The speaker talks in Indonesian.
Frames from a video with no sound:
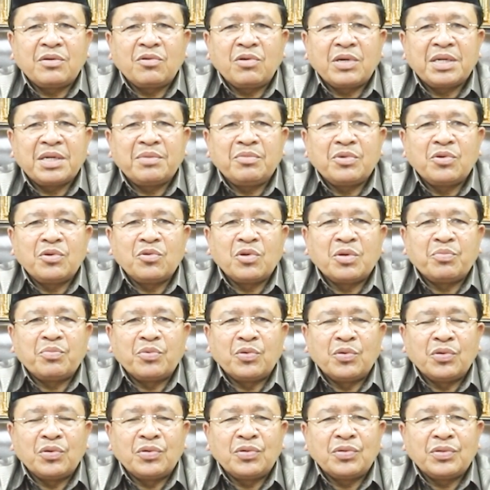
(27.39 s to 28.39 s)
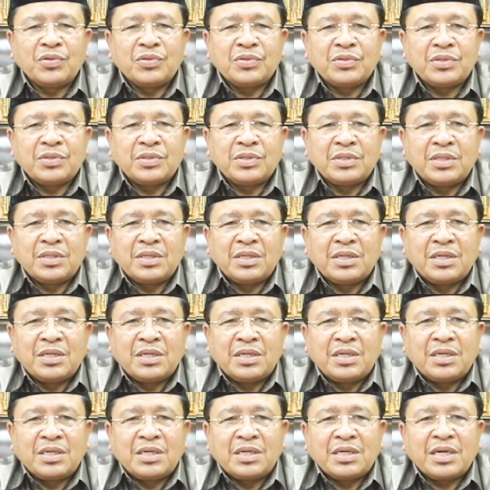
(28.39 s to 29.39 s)

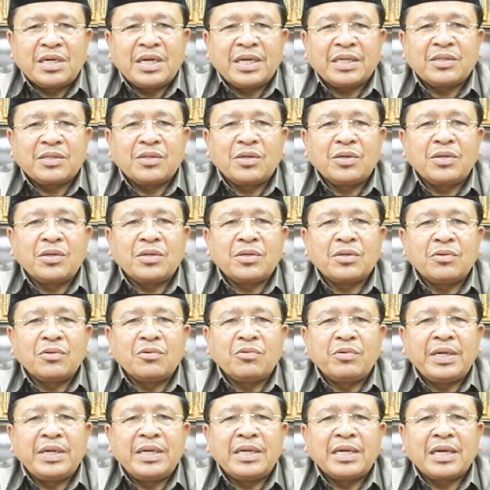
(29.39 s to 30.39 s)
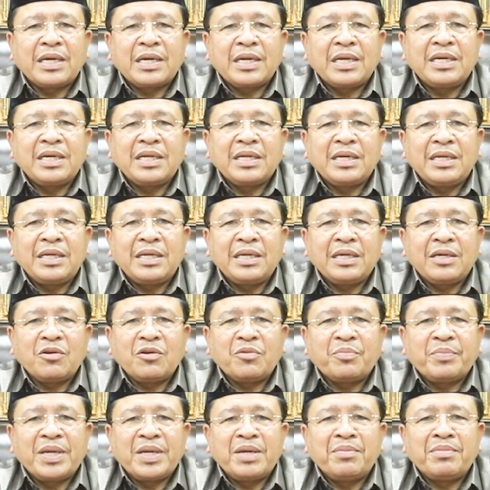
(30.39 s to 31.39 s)
2020 Rektor UIN Araniri
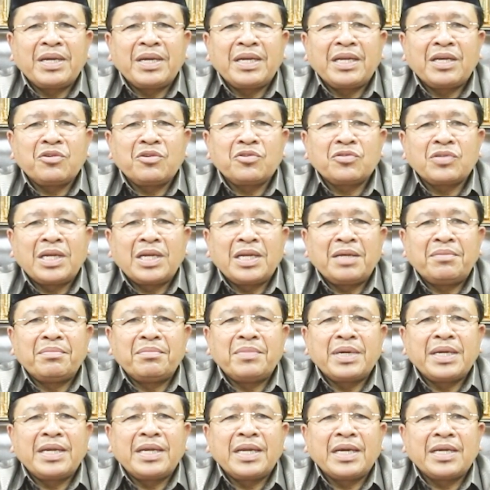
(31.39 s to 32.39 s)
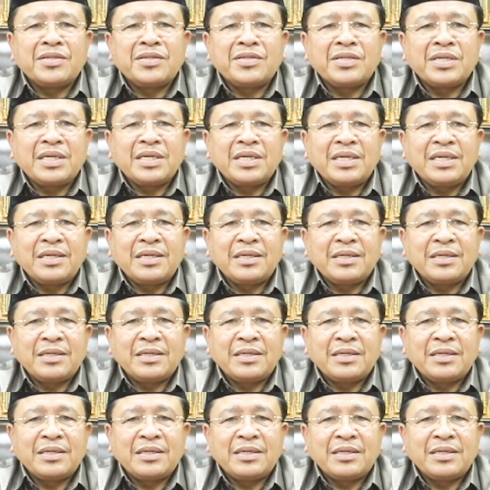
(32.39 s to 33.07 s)
Kopelma Darussalam Banda Aceh